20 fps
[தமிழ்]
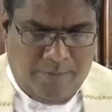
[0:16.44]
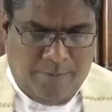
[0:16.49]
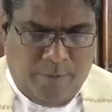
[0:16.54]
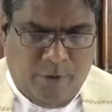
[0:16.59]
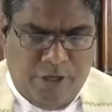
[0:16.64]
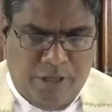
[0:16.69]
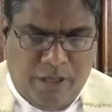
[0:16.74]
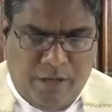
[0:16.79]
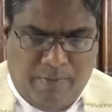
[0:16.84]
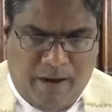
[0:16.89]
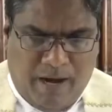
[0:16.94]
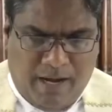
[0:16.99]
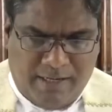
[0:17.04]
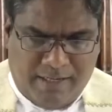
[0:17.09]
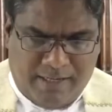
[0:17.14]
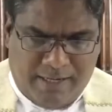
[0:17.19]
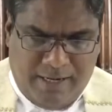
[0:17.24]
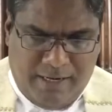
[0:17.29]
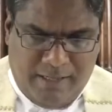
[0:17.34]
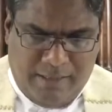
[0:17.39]
புனித
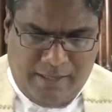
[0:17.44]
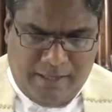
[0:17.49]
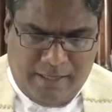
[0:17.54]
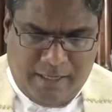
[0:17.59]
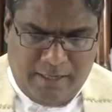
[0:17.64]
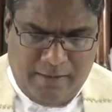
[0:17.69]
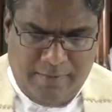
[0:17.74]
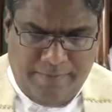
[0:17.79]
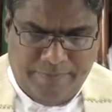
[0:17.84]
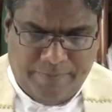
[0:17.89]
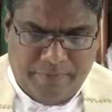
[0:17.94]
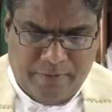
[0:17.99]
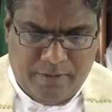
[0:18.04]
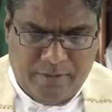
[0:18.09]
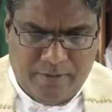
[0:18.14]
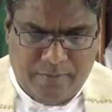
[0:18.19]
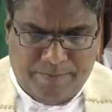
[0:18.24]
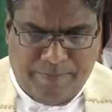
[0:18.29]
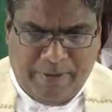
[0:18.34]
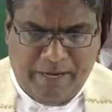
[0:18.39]
மாட்கெழுதிய
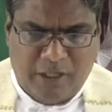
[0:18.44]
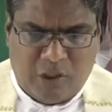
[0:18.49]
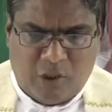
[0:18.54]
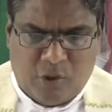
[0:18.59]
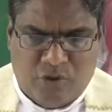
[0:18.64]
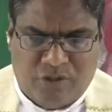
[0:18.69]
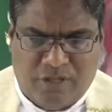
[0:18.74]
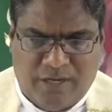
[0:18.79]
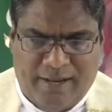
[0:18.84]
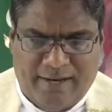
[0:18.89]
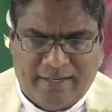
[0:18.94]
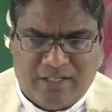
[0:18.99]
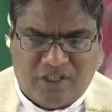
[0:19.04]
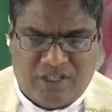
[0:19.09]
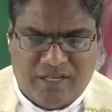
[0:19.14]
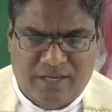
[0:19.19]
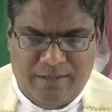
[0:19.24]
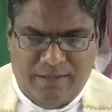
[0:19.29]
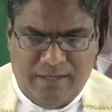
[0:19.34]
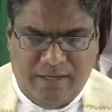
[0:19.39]
பரிசுத்த
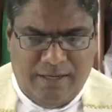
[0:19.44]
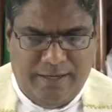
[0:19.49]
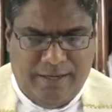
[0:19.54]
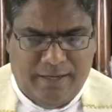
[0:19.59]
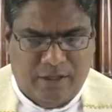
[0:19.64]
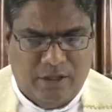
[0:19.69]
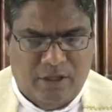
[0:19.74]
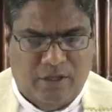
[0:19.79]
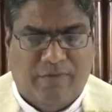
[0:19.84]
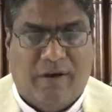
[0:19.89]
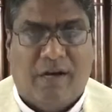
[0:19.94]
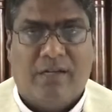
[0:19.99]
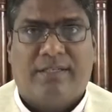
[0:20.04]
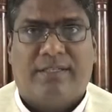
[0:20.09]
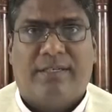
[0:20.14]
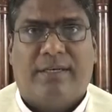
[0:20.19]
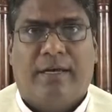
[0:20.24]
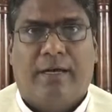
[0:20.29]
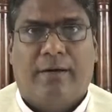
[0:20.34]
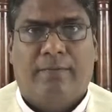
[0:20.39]
நற்செய்தியில் இருந்து
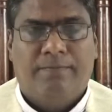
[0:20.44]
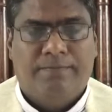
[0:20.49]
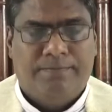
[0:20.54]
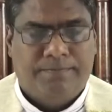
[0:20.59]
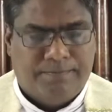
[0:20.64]
வாசகம்